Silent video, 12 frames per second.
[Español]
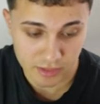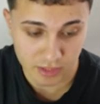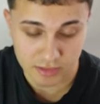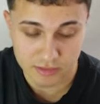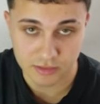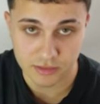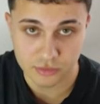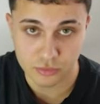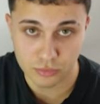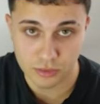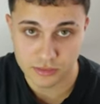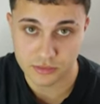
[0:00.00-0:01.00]
clase de
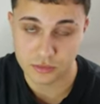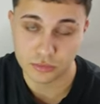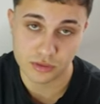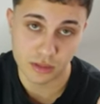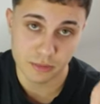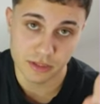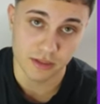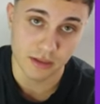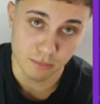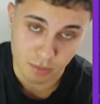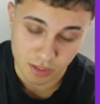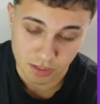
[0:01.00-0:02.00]
subas, justamente
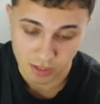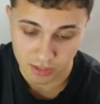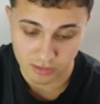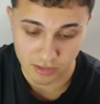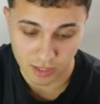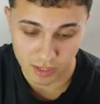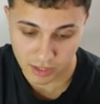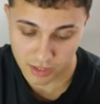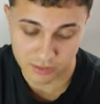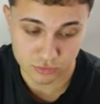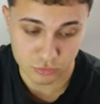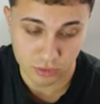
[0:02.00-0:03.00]
también atada a la
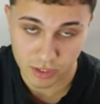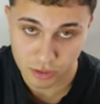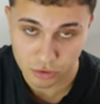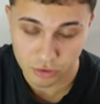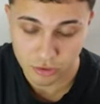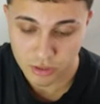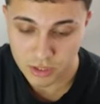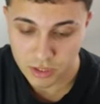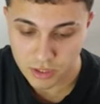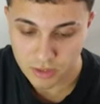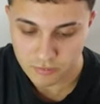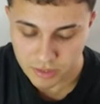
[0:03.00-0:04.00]
suba del oro,
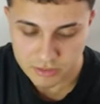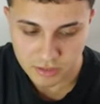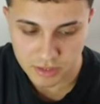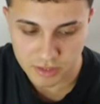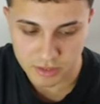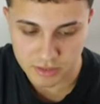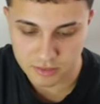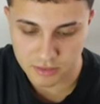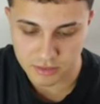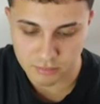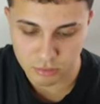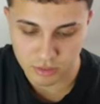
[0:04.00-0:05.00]
fíjense qué
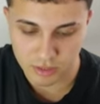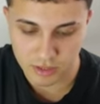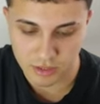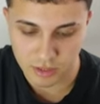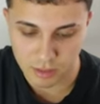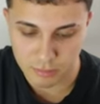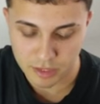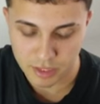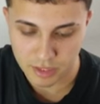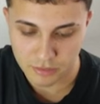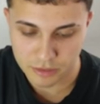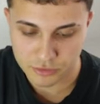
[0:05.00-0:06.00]
interesante, porque a medida
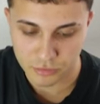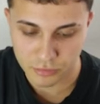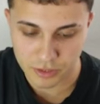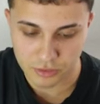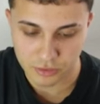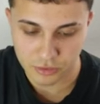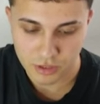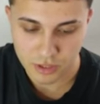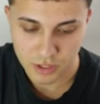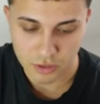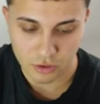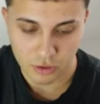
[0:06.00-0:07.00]
que va subiendo,
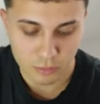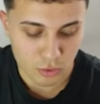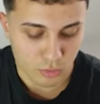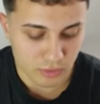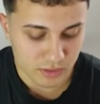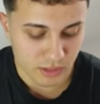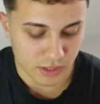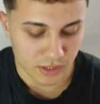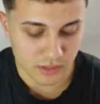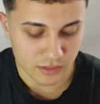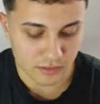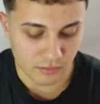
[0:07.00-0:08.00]
nos damos cuenta
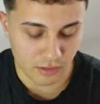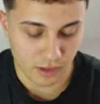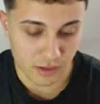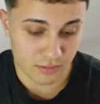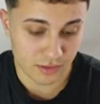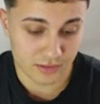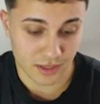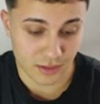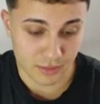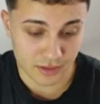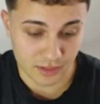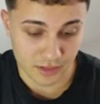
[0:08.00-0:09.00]
que va
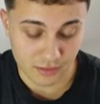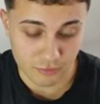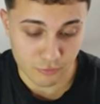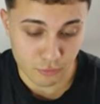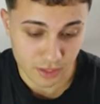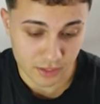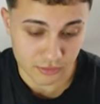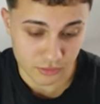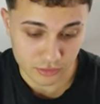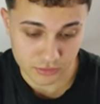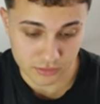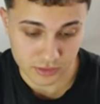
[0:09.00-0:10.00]
básicamente
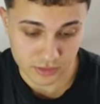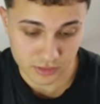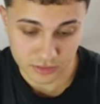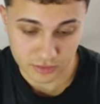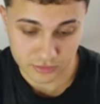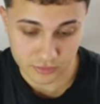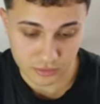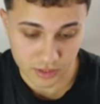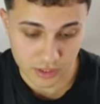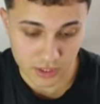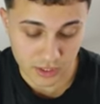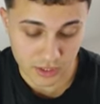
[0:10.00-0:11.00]
fumando distintas zonas de
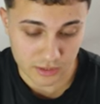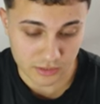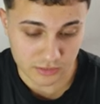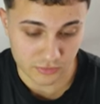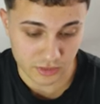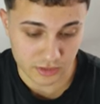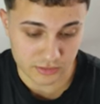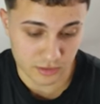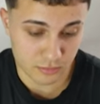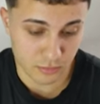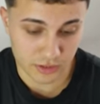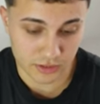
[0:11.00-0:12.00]
liquidez, y fíjense
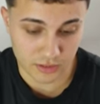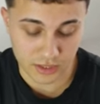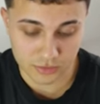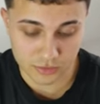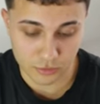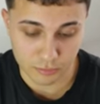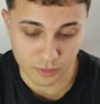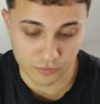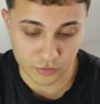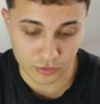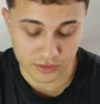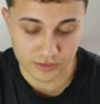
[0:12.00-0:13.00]
como en este caso
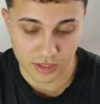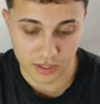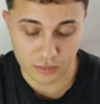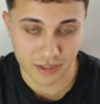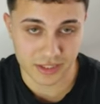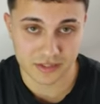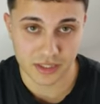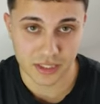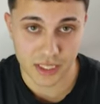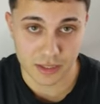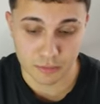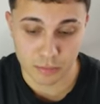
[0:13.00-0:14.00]
perforó hacia arriba y ni siquiera
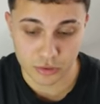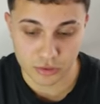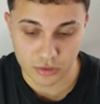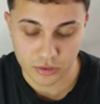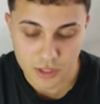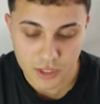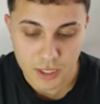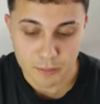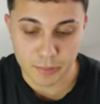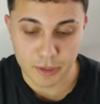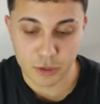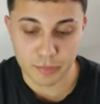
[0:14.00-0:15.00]
le importó,
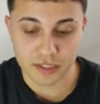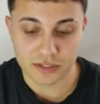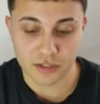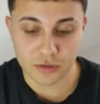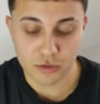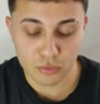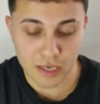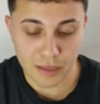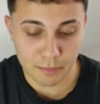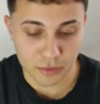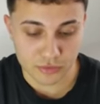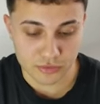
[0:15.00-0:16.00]
pero presentó una
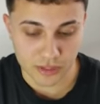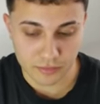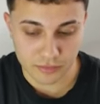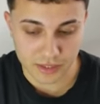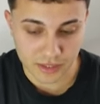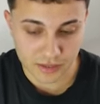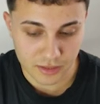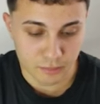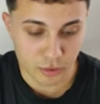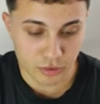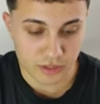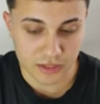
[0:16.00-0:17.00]
pausa bastante
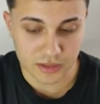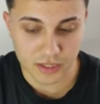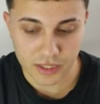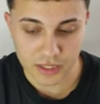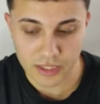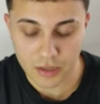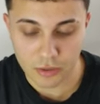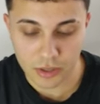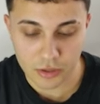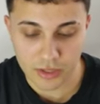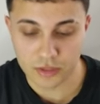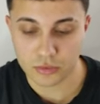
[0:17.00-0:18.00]
importante en el
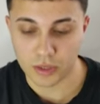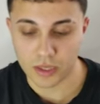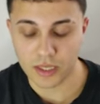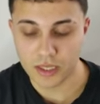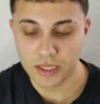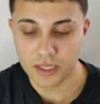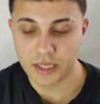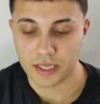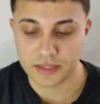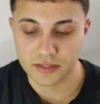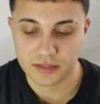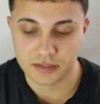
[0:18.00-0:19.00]
valor actual, que
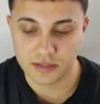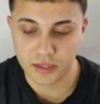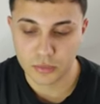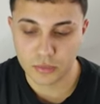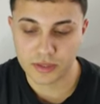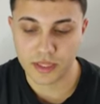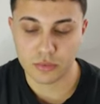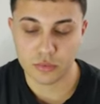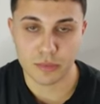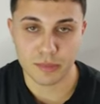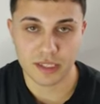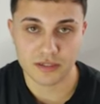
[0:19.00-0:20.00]
es
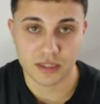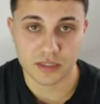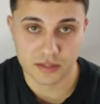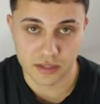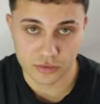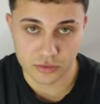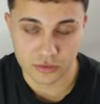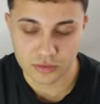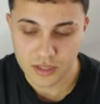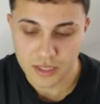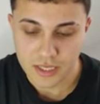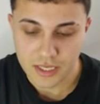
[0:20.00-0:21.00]
59.600.
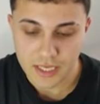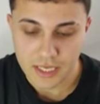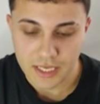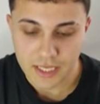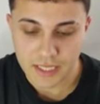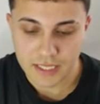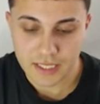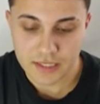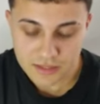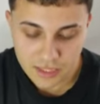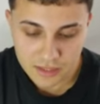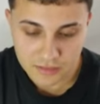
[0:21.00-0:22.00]

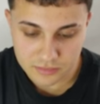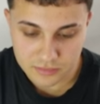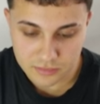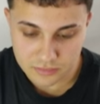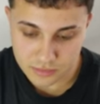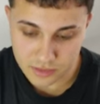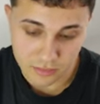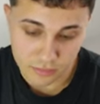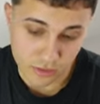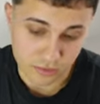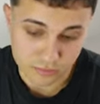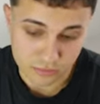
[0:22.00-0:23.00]
Quizá que,
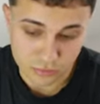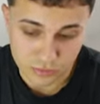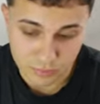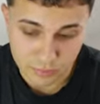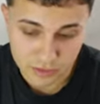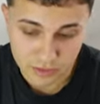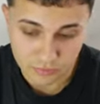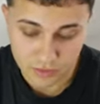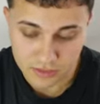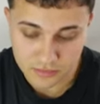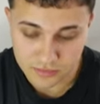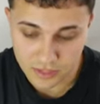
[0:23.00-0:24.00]
bueno, justamente
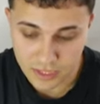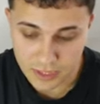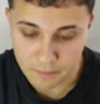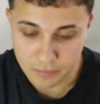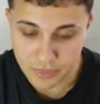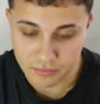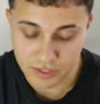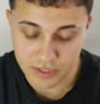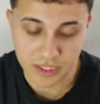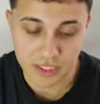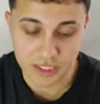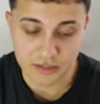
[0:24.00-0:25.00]
fíjense que va a
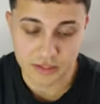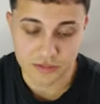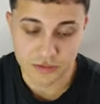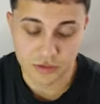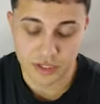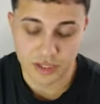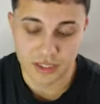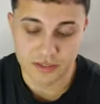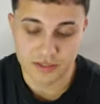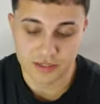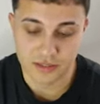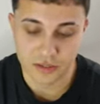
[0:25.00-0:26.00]
tener intenciones de irse
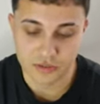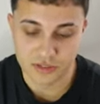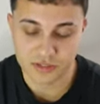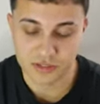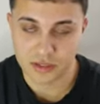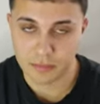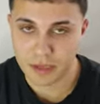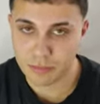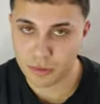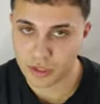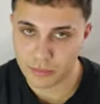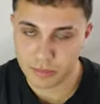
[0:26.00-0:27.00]
hacia los 60.000
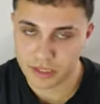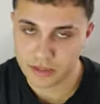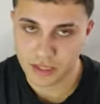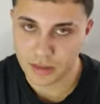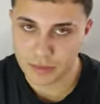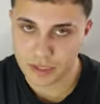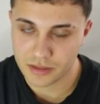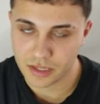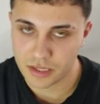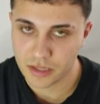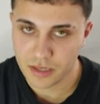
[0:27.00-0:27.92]
porque prácticamente